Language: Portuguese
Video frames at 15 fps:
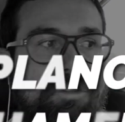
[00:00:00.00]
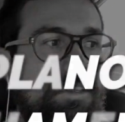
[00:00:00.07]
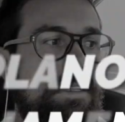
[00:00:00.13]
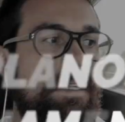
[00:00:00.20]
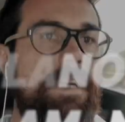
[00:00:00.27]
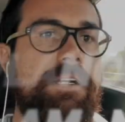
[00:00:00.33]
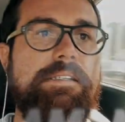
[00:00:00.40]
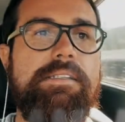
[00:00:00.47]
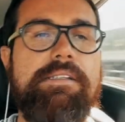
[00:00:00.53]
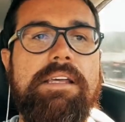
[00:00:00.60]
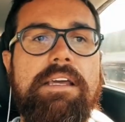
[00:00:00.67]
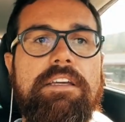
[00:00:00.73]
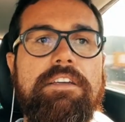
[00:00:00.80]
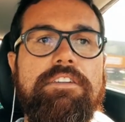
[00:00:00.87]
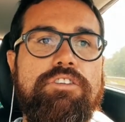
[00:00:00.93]
de 3,
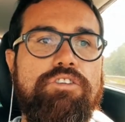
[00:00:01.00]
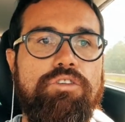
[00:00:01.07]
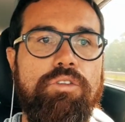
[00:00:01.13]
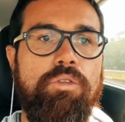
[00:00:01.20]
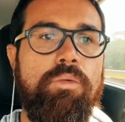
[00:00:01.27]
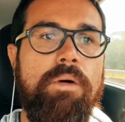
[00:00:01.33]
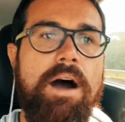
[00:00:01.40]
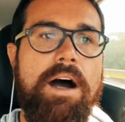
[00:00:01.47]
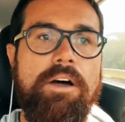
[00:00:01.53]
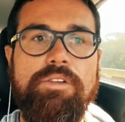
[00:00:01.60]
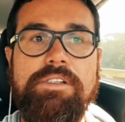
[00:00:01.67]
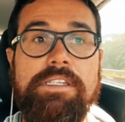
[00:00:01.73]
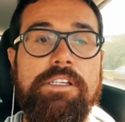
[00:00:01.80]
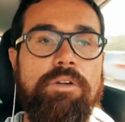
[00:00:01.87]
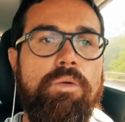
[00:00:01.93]
6, 1 ano,
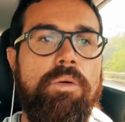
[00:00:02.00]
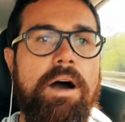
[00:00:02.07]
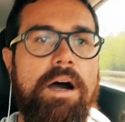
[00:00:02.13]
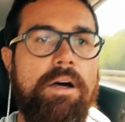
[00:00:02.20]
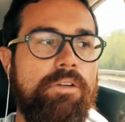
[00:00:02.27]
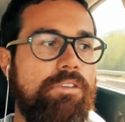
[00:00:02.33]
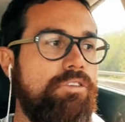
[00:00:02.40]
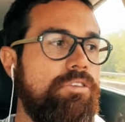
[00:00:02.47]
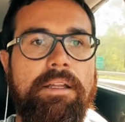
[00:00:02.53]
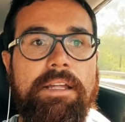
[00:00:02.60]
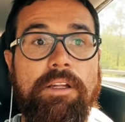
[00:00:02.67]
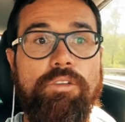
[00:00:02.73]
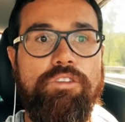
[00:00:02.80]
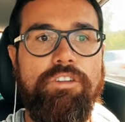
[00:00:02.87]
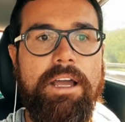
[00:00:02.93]
5 anos
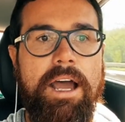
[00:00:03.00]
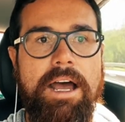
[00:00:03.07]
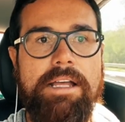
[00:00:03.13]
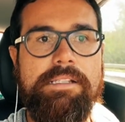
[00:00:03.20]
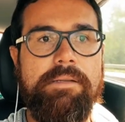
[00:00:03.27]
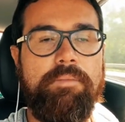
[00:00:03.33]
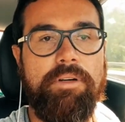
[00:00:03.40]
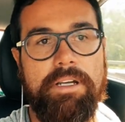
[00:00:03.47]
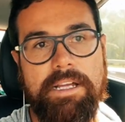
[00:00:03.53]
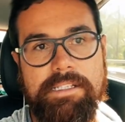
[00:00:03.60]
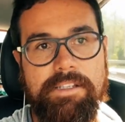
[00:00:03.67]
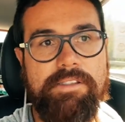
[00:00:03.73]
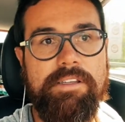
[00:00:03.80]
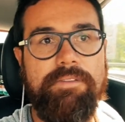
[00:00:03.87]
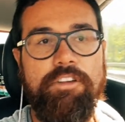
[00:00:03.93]
dentro de casa, porque
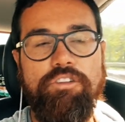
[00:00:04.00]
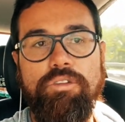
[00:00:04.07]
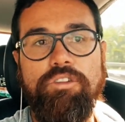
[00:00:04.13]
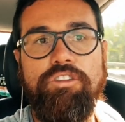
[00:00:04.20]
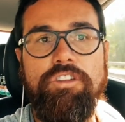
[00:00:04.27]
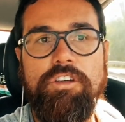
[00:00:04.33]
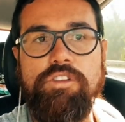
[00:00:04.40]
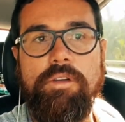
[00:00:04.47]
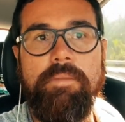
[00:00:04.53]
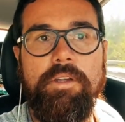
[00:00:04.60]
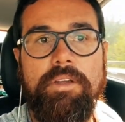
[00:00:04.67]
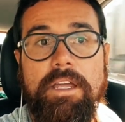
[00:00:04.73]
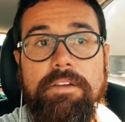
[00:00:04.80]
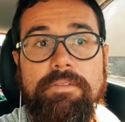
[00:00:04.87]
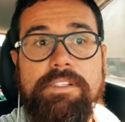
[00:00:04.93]
assim você vai discutir sobre
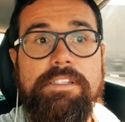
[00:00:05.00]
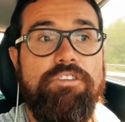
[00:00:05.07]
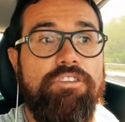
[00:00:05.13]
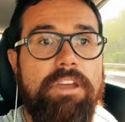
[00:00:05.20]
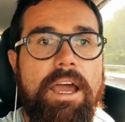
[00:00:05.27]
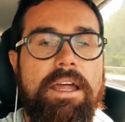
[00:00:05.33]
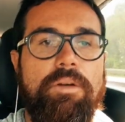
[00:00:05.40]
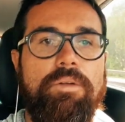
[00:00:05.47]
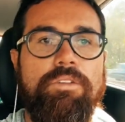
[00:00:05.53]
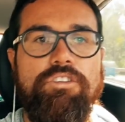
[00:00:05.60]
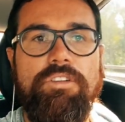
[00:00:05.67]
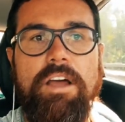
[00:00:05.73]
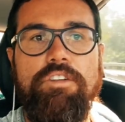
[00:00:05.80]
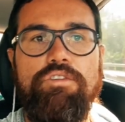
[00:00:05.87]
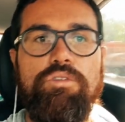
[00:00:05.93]
o que vocês querem
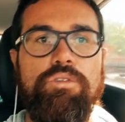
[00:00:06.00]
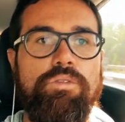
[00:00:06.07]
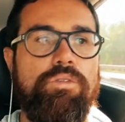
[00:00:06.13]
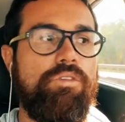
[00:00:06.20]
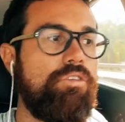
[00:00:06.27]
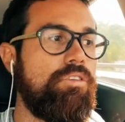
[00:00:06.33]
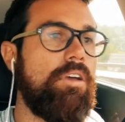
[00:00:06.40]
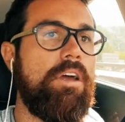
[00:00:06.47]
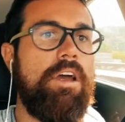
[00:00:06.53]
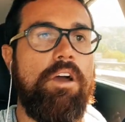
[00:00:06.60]
conquistar juntos,